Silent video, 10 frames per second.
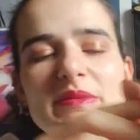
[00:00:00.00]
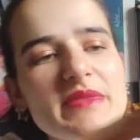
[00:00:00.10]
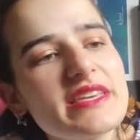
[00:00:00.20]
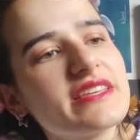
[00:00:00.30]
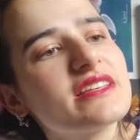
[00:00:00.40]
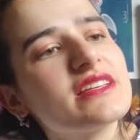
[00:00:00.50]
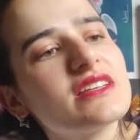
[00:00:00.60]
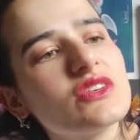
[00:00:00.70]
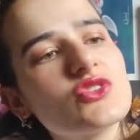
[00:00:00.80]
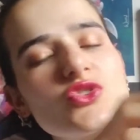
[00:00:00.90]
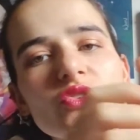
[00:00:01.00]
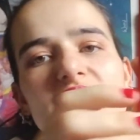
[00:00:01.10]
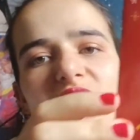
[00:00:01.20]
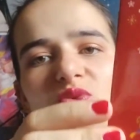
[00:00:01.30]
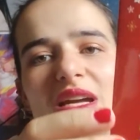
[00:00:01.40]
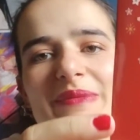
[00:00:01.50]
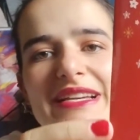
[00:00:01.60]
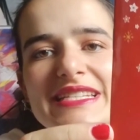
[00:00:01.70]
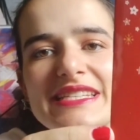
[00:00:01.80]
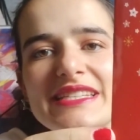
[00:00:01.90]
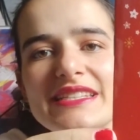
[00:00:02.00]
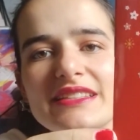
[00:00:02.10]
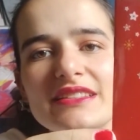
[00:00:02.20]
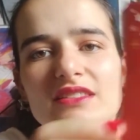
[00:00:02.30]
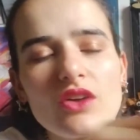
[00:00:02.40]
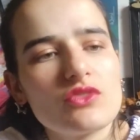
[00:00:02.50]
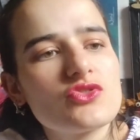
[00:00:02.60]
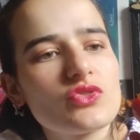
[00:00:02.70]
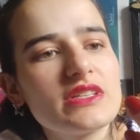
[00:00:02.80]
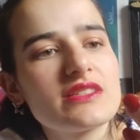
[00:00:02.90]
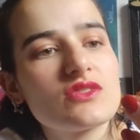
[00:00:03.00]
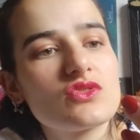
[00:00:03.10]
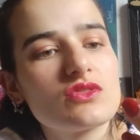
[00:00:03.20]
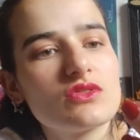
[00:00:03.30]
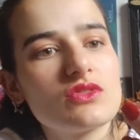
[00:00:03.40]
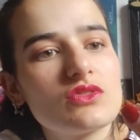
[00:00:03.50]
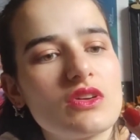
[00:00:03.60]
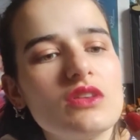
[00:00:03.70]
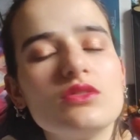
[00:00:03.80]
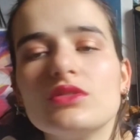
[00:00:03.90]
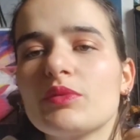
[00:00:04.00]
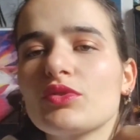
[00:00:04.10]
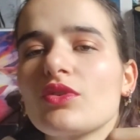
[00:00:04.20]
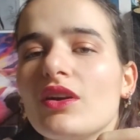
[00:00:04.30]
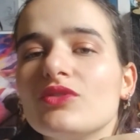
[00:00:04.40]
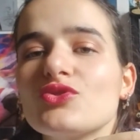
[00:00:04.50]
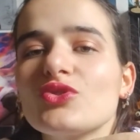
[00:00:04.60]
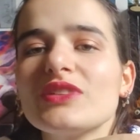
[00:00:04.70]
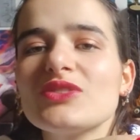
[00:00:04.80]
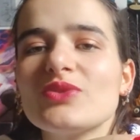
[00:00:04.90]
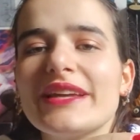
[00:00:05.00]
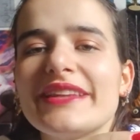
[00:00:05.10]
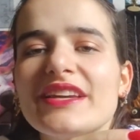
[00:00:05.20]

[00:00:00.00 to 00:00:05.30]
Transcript: mimi Une journée sous la magie. Non, une journée... Sous... Oh, n'importe quoi. Une journée sous la